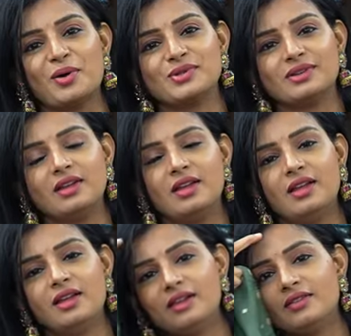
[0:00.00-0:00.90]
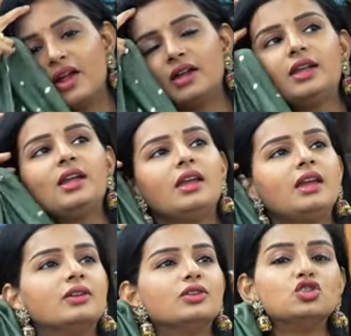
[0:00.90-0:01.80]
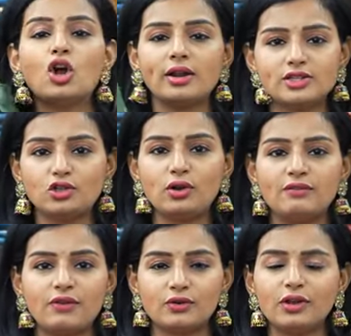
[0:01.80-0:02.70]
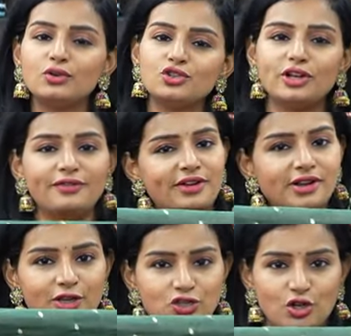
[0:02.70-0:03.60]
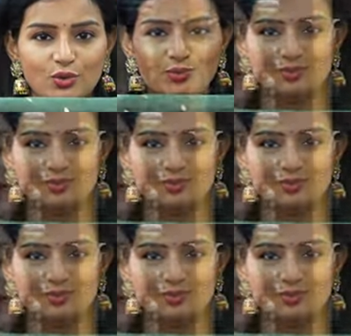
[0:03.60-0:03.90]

బ్లౌజ్ అంటే జార్జెట్లో ఇవ్వకుండా కొంచెం డిఫరెంట్గా ఇచ్చారు